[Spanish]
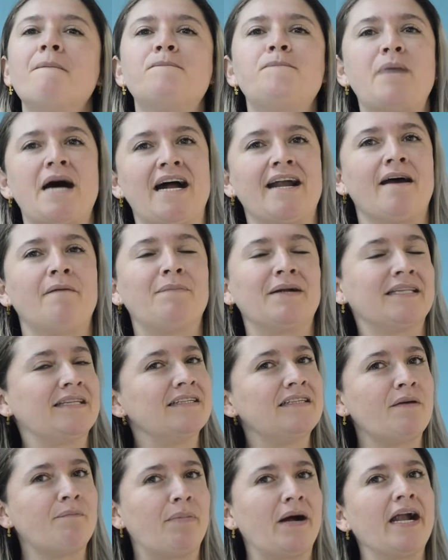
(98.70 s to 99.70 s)
para
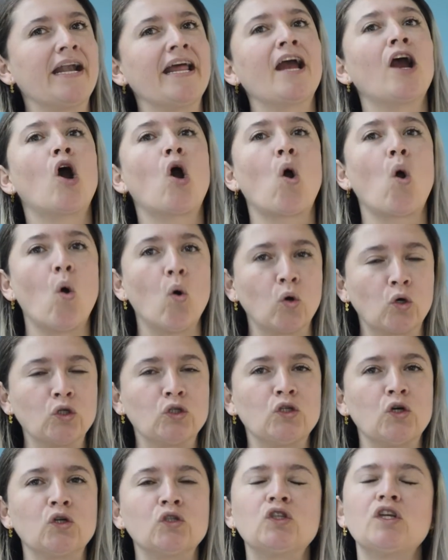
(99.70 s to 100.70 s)
participar en
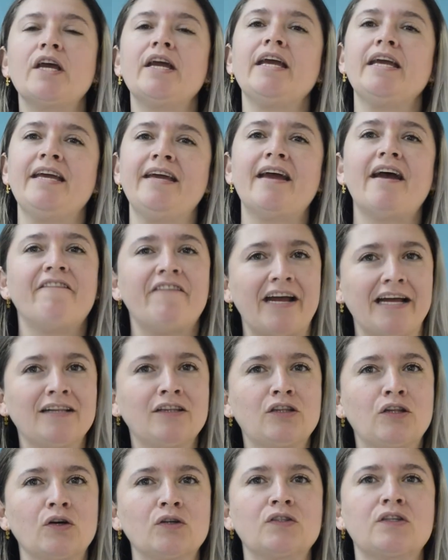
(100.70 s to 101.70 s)
cursos y
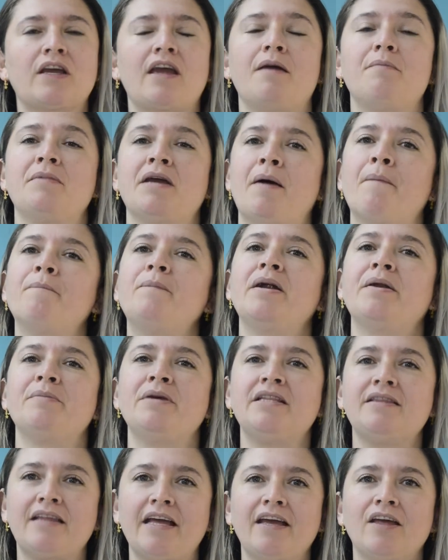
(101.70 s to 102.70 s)
eventos que me han
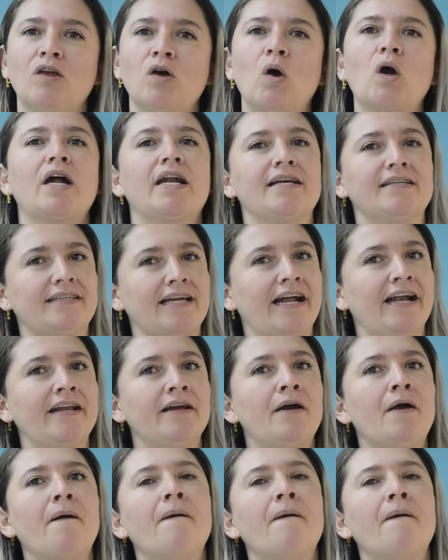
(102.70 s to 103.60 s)
permitido crecer